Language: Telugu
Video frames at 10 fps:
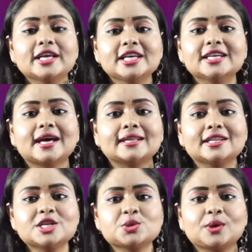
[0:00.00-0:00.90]
ఈ
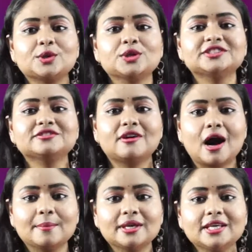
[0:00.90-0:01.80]
నందీశ్వరుడి
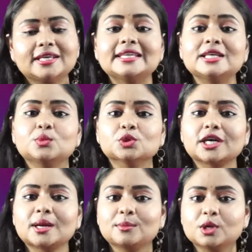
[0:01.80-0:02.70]
స్వామి నీ
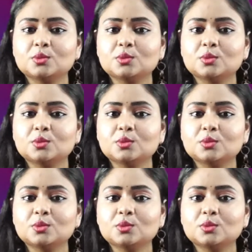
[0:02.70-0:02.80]
ఉదరంలో